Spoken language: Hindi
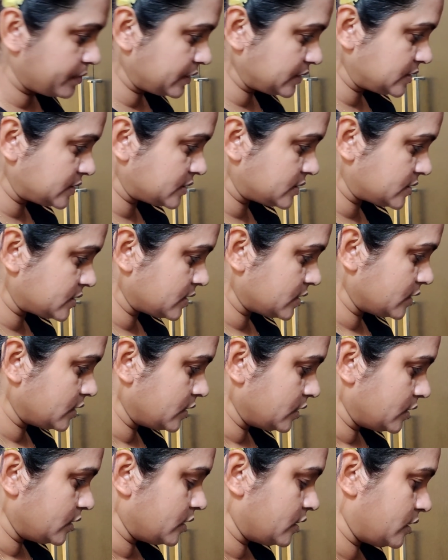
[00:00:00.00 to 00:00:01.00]
बस
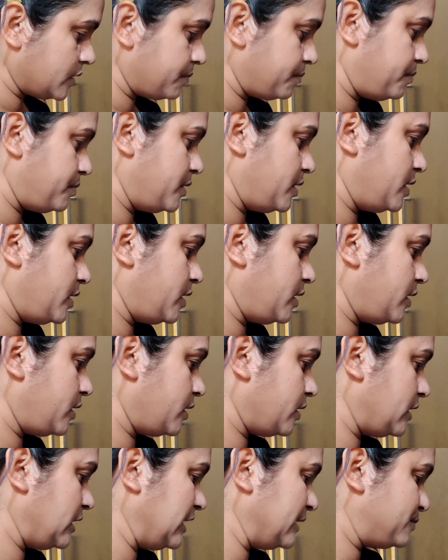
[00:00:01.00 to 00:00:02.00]
अपनी
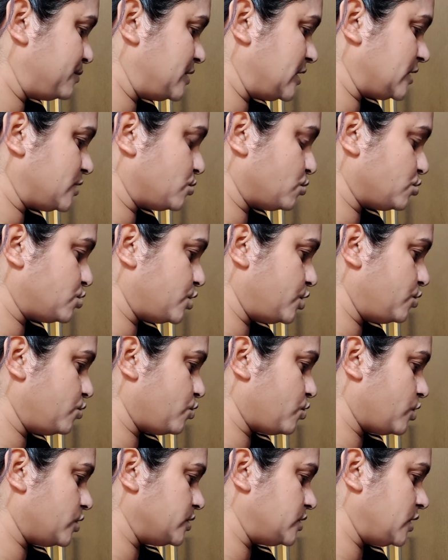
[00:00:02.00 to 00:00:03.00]
लिपस्टिक सोच रही
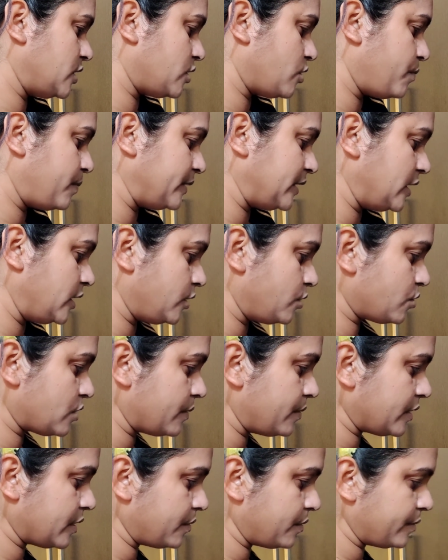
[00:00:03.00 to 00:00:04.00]
हूँ कौन सी लगाऊँ पता नहीं क्यों
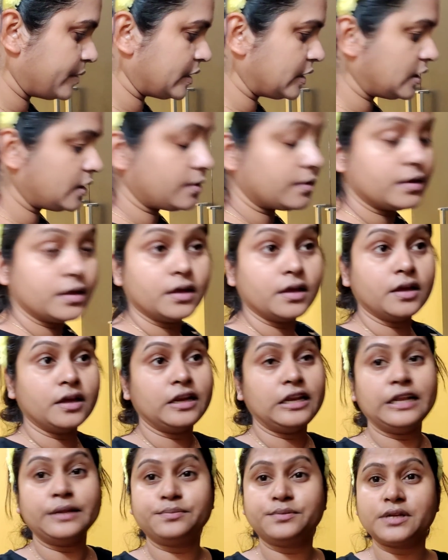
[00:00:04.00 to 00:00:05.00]
कभी कभी मेरा ना
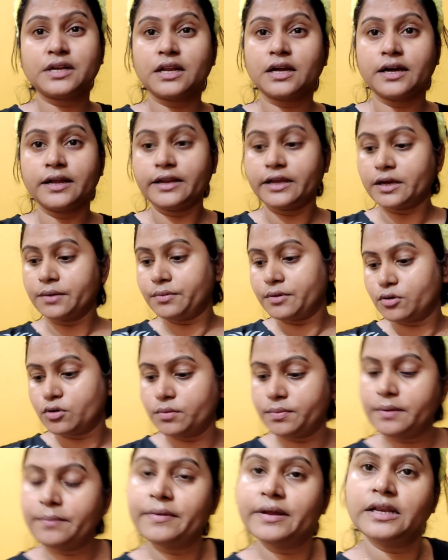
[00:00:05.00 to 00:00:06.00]
लिपस्टिक हम्म। लगाने का
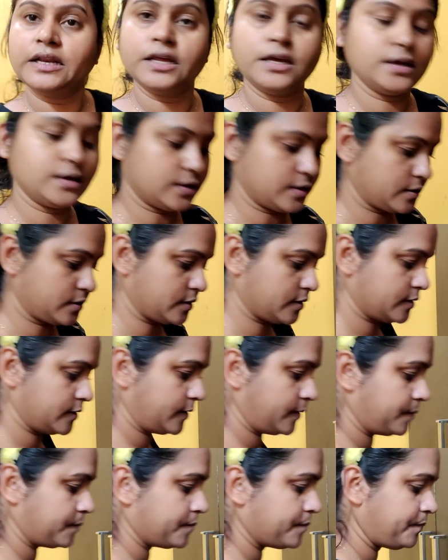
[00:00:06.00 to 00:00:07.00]
बिल्कुल भी मन नहीं करता
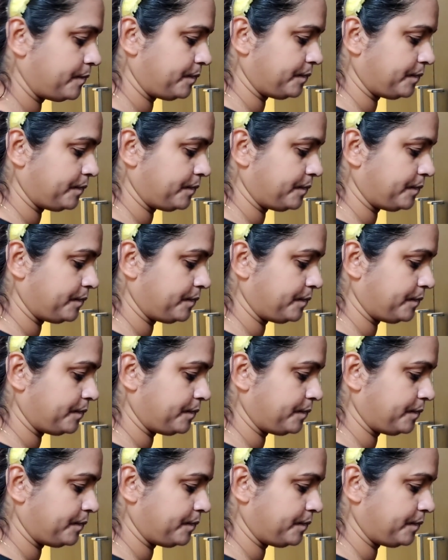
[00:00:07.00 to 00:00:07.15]
है